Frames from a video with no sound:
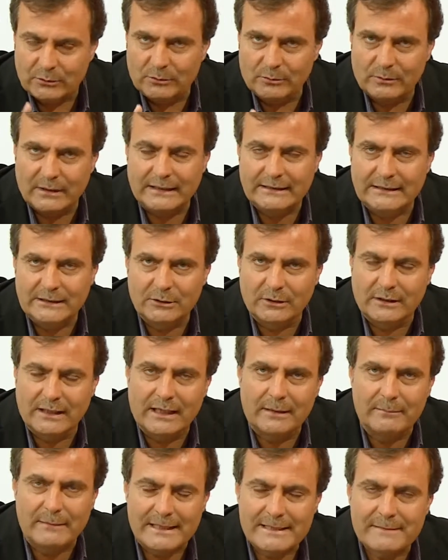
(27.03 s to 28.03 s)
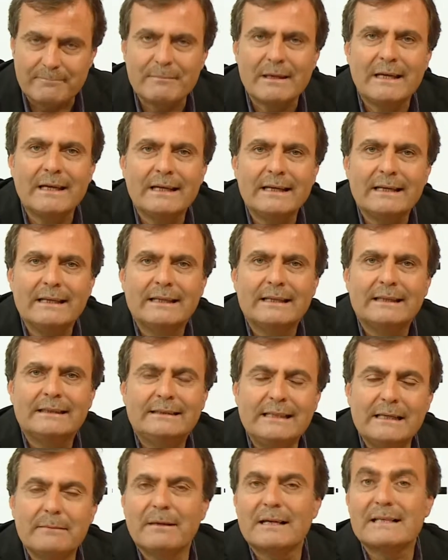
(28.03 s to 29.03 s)
En un ratito nada más.
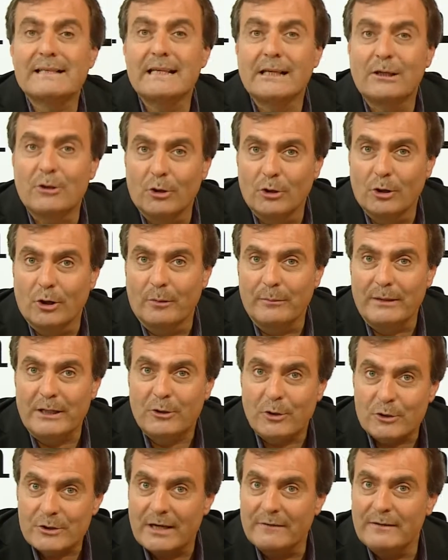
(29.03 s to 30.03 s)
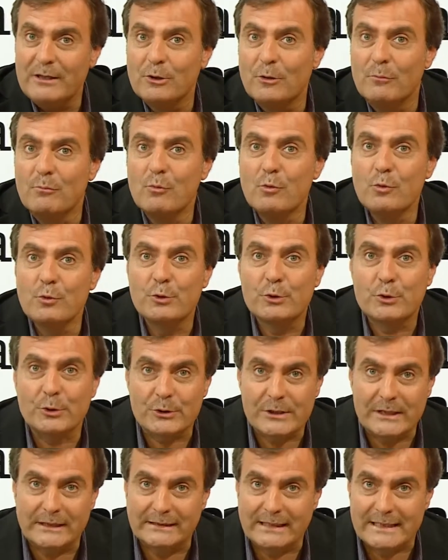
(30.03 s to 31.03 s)
Temas económicos, ha habido
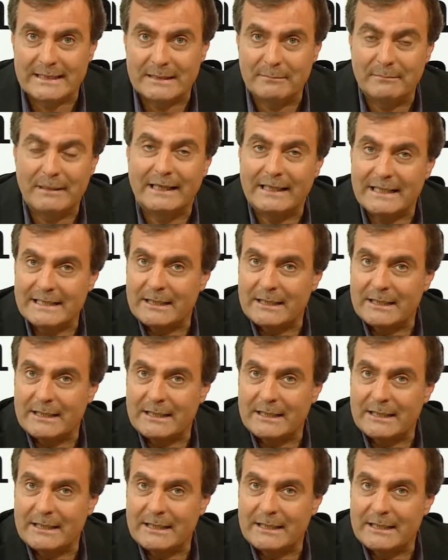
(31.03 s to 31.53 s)
muchos esta semana.